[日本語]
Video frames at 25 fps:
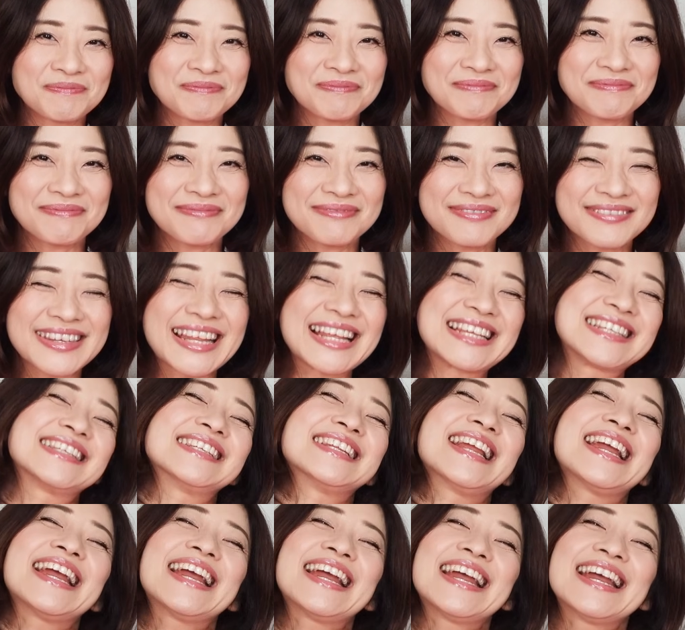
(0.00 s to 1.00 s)
んです
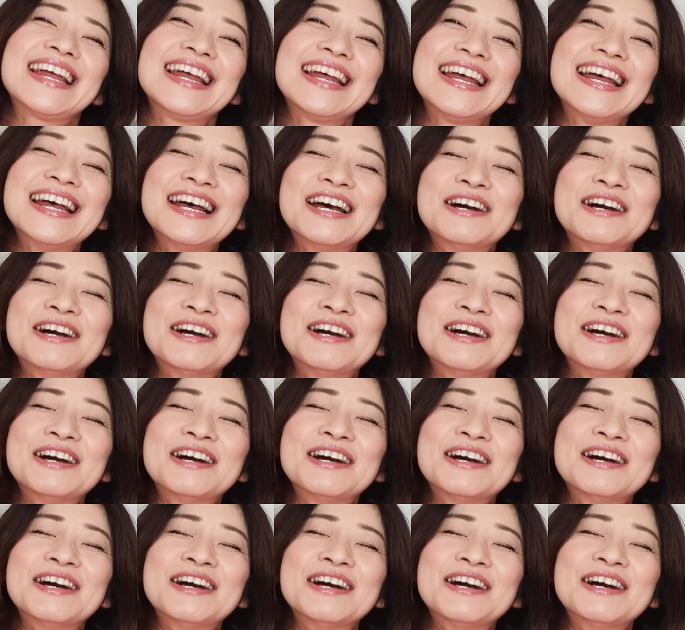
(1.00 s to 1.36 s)
ね。